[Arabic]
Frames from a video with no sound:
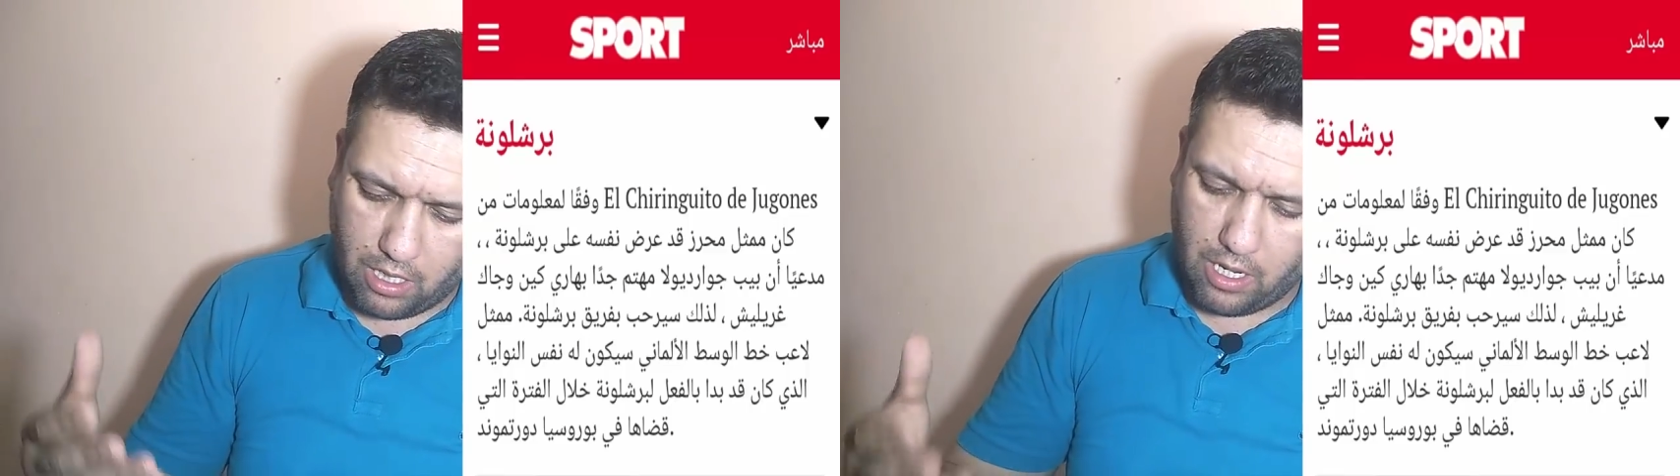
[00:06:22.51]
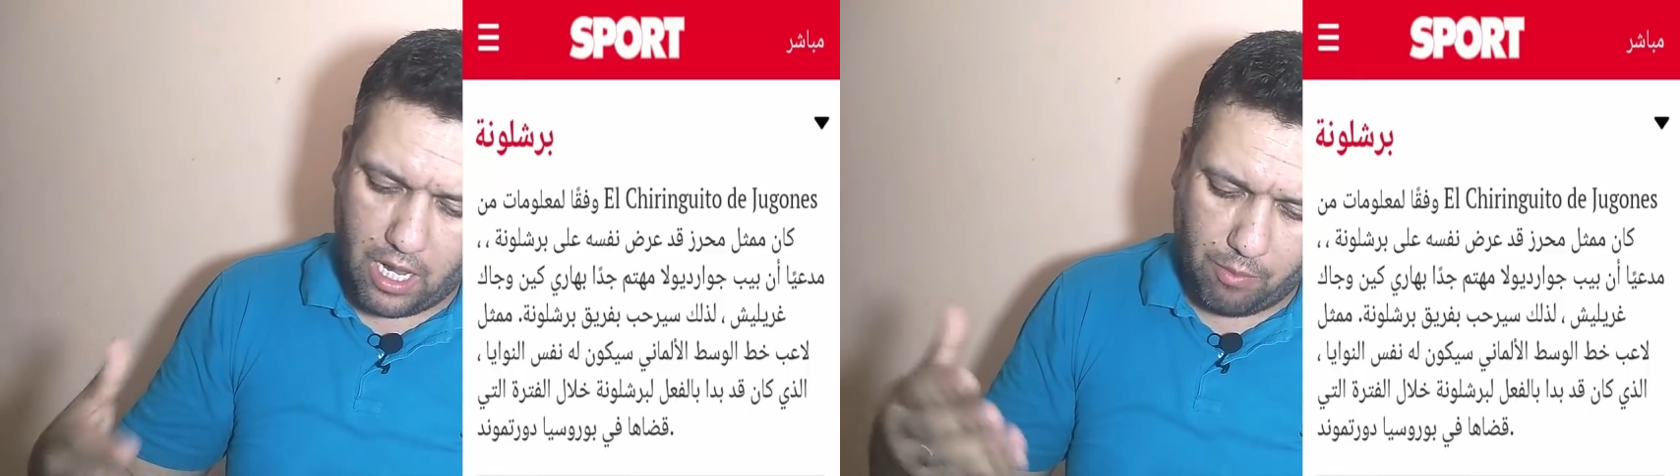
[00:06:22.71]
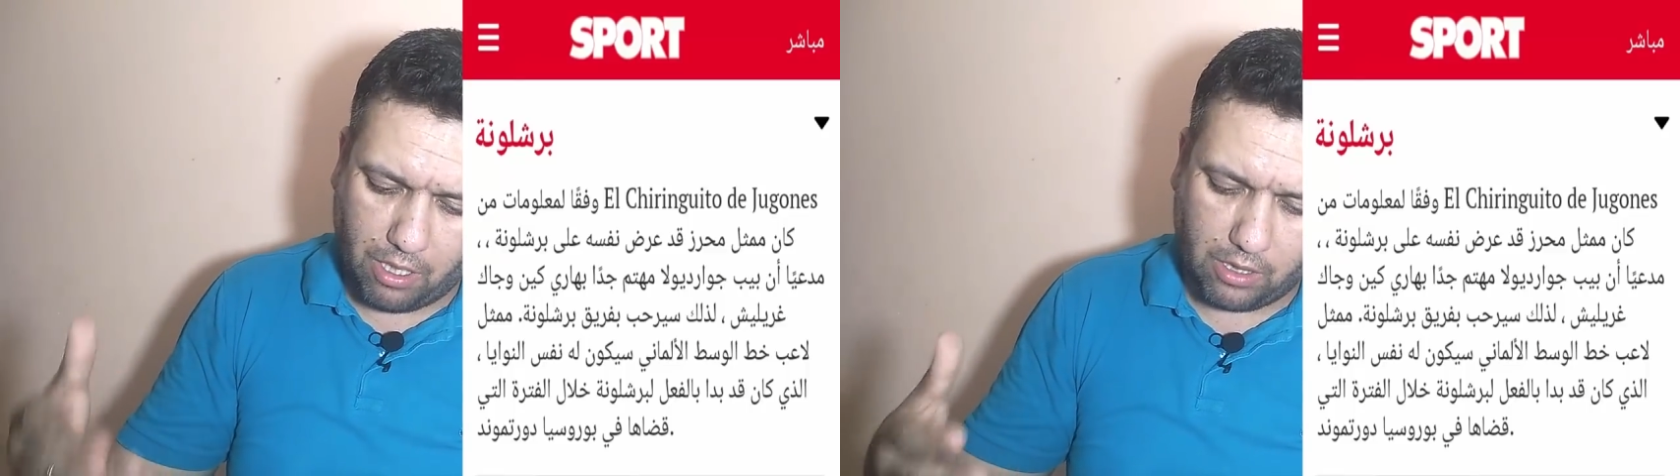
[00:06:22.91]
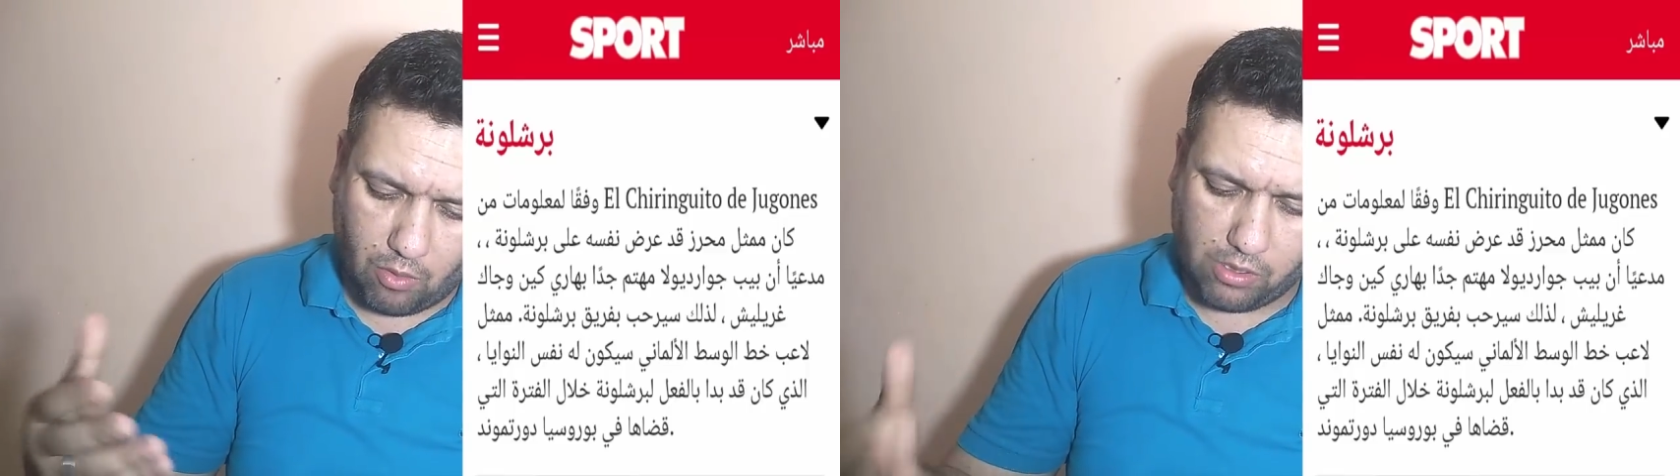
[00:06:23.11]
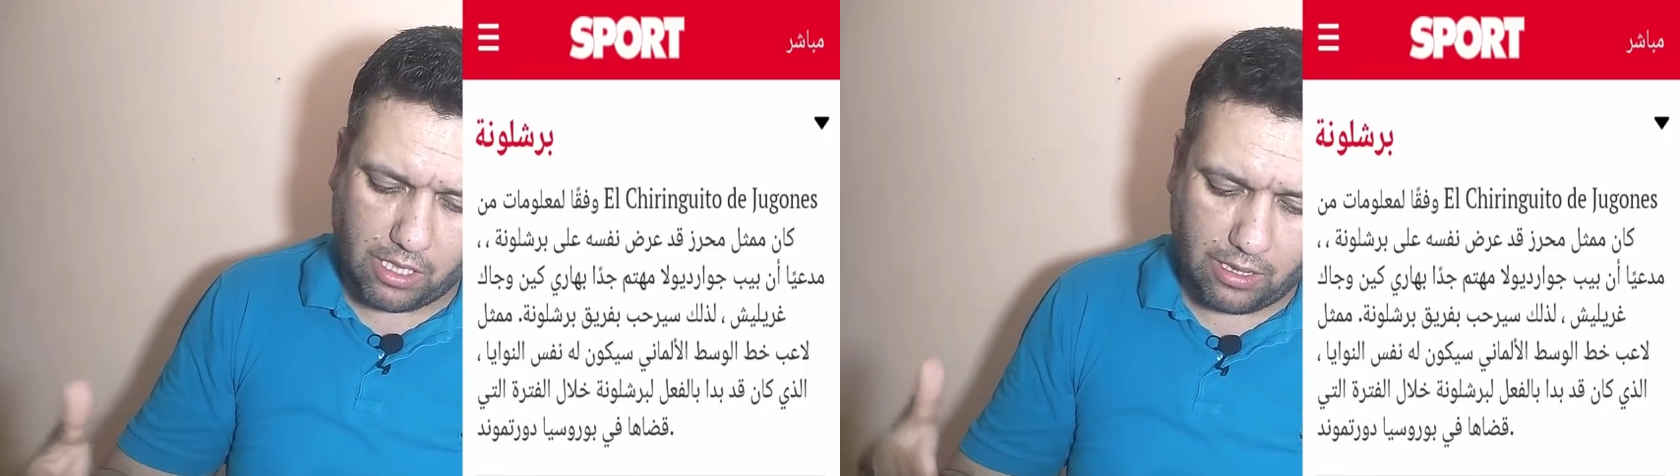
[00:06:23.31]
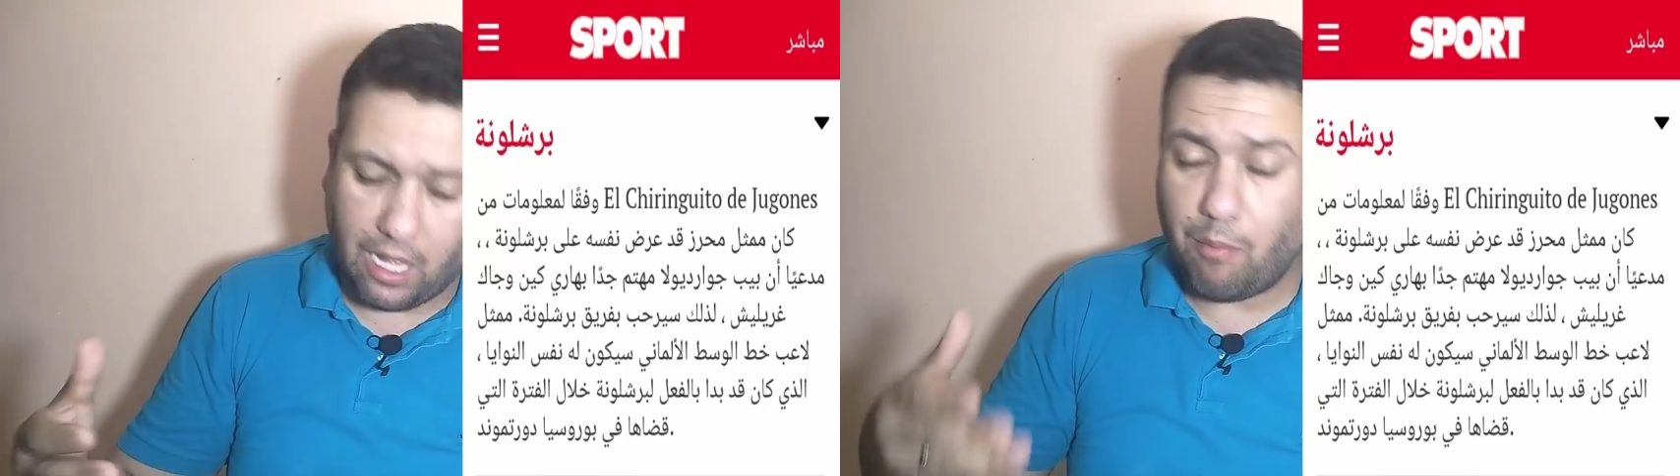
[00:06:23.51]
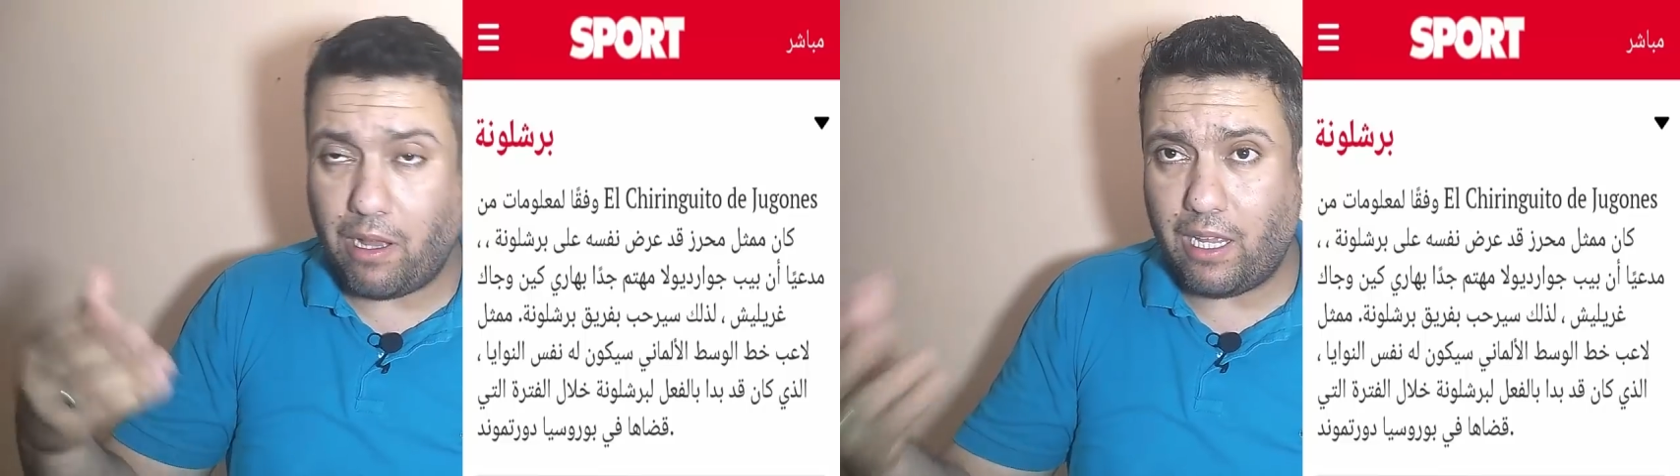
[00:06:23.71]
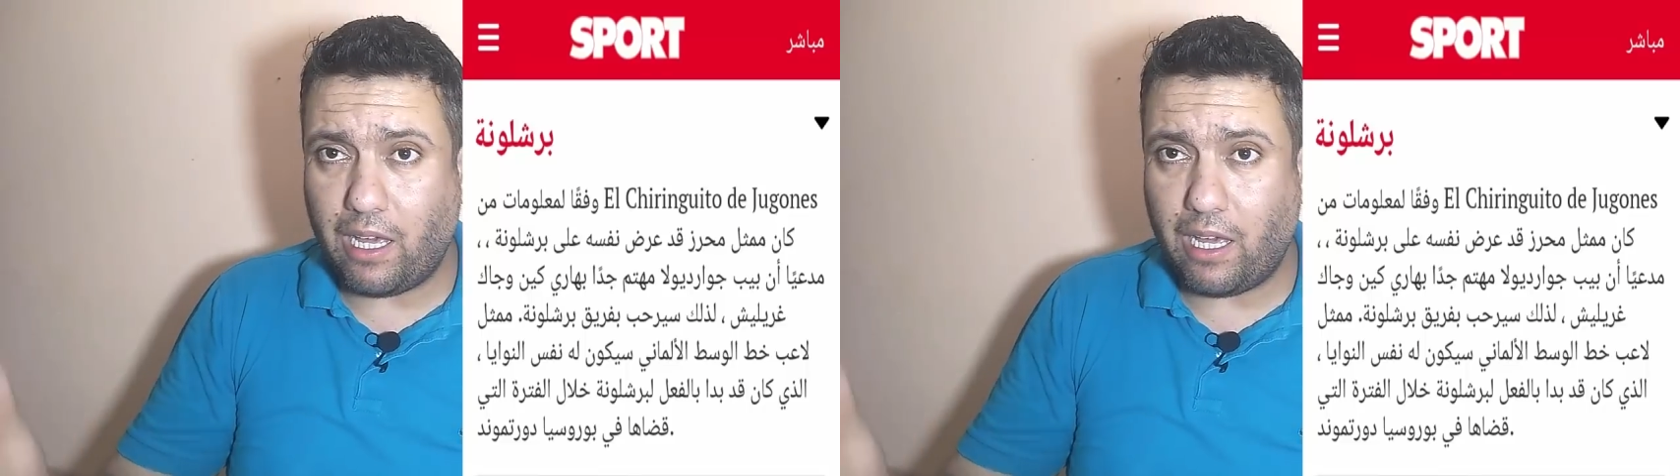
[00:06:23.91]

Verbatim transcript: لاعب خط الوسط الالماني